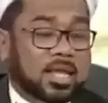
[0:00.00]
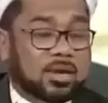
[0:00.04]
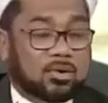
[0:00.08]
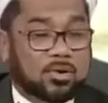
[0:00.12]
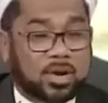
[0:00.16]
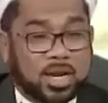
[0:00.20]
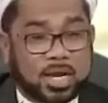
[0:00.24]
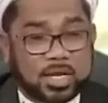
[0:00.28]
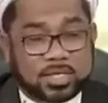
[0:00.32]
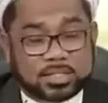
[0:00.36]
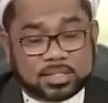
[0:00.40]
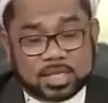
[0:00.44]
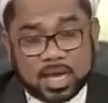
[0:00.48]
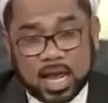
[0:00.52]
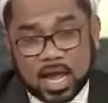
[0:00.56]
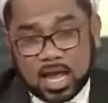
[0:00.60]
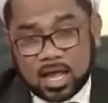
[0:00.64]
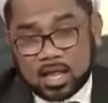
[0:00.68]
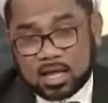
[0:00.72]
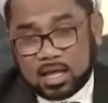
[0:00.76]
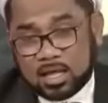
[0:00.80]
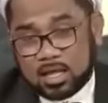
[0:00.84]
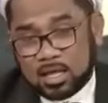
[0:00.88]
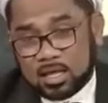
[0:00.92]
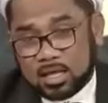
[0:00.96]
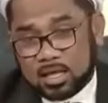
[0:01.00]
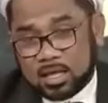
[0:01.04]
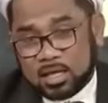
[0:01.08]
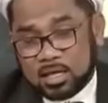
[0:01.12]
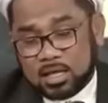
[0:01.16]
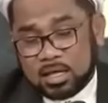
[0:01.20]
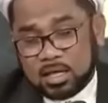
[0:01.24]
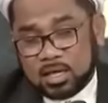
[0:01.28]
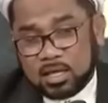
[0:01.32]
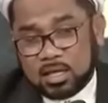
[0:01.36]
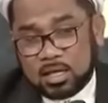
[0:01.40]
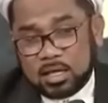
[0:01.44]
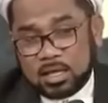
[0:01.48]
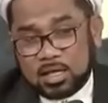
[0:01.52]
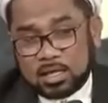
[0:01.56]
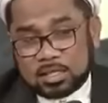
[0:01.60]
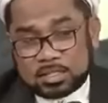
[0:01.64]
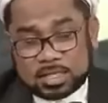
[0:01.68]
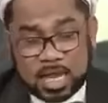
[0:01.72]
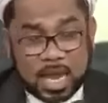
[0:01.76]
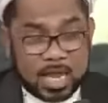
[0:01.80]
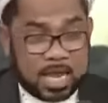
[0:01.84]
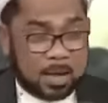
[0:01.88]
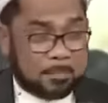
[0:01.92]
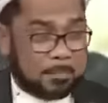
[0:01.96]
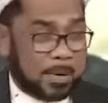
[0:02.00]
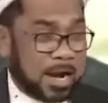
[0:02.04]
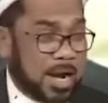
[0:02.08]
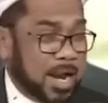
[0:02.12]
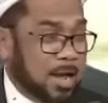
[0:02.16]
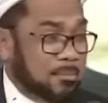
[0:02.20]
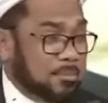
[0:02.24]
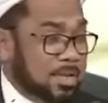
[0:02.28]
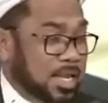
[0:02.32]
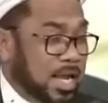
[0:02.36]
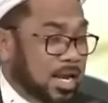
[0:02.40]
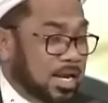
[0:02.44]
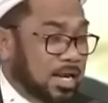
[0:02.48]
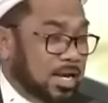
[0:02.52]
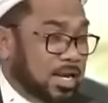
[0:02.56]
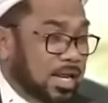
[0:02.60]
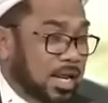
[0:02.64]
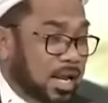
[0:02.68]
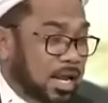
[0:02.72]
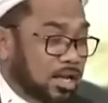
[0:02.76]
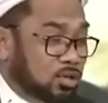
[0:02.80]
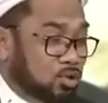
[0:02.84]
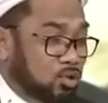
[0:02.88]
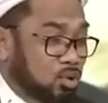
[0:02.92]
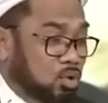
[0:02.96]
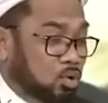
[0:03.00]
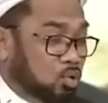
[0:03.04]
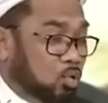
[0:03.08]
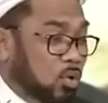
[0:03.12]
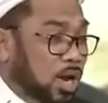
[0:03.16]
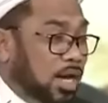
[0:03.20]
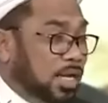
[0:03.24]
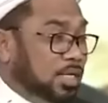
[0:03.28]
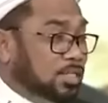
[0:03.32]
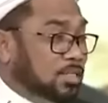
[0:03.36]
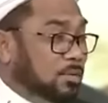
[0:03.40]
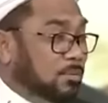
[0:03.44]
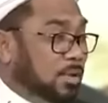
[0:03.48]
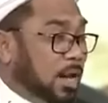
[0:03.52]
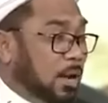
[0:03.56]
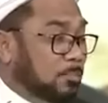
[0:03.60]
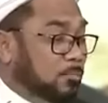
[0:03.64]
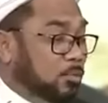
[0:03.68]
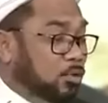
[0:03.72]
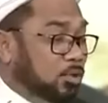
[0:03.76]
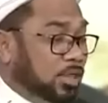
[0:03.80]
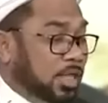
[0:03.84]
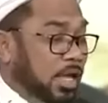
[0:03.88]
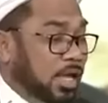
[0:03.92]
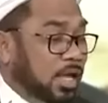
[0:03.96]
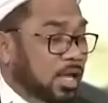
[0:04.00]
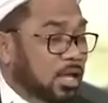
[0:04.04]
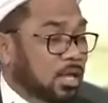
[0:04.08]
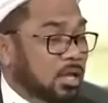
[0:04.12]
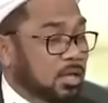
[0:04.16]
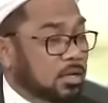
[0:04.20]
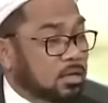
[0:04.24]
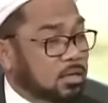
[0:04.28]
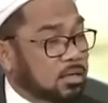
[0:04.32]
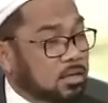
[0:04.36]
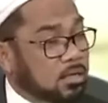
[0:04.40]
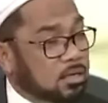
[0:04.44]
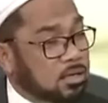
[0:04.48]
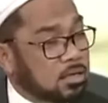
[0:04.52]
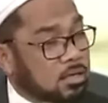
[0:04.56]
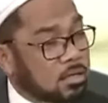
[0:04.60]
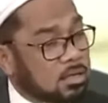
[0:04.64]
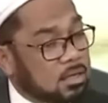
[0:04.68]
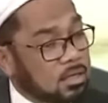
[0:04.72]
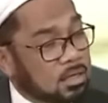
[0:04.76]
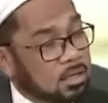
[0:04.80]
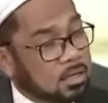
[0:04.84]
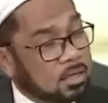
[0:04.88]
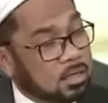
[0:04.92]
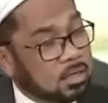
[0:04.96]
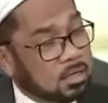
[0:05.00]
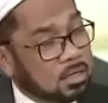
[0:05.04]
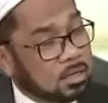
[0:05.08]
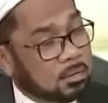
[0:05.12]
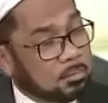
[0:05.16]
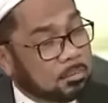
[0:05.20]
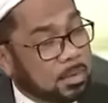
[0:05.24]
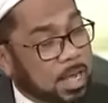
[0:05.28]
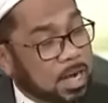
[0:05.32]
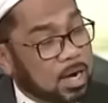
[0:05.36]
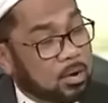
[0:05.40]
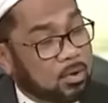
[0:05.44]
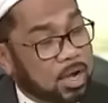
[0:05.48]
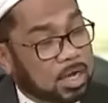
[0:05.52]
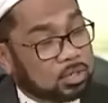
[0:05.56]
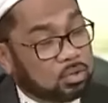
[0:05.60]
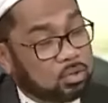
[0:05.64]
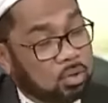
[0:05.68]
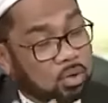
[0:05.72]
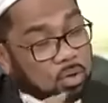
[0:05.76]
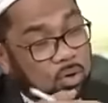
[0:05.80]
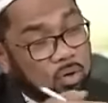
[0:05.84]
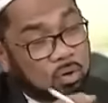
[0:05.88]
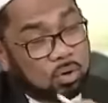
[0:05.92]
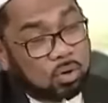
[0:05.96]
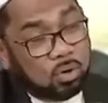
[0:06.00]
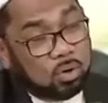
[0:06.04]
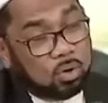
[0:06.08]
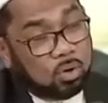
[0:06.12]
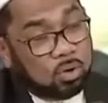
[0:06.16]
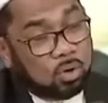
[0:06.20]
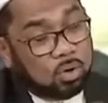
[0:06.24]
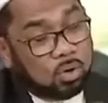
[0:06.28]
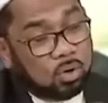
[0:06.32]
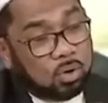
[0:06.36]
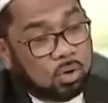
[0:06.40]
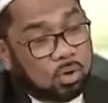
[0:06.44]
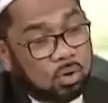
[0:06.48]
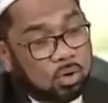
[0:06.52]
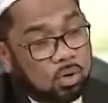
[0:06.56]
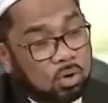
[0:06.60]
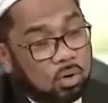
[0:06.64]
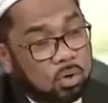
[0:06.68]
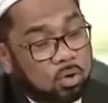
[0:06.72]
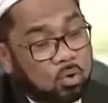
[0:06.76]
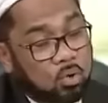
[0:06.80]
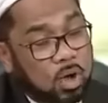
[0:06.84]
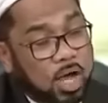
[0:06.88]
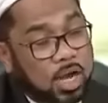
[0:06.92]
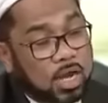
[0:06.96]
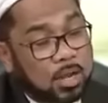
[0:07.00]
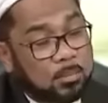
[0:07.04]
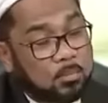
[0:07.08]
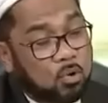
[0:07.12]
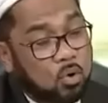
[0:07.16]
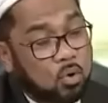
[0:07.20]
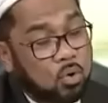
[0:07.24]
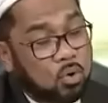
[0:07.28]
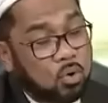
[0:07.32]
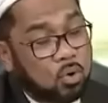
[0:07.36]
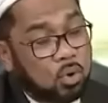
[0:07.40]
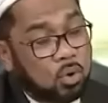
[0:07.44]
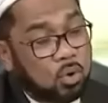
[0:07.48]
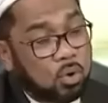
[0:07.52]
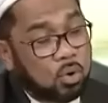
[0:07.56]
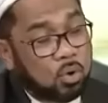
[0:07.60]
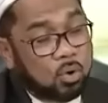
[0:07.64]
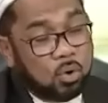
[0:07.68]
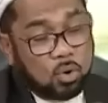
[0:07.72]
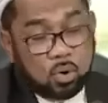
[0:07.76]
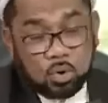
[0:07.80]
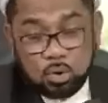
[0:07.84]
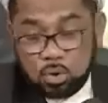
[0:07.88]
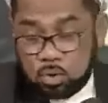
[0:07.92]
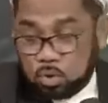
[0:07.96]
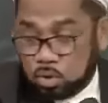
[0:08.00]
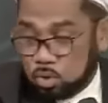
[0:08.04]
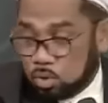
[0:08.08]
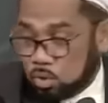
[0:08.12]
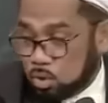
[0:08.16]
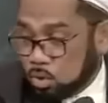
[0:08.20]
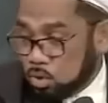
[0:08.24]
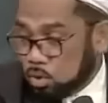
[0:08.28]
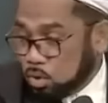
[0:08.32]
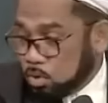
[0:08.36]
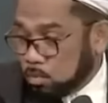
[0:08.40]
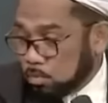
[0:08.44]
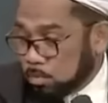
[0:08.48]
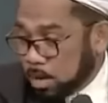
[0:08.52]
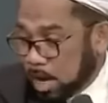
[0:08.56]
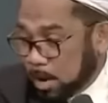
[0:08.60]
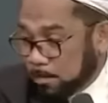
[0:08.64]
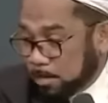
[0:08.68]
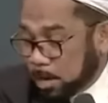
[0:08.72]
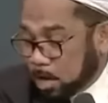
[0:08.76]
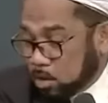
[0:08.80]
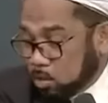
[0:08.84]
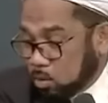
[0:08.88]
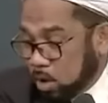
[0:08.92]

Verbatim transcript: Indonesia saya pernah menjadi direktur Koalisi Merah Putih pada waktu 2000 berapa?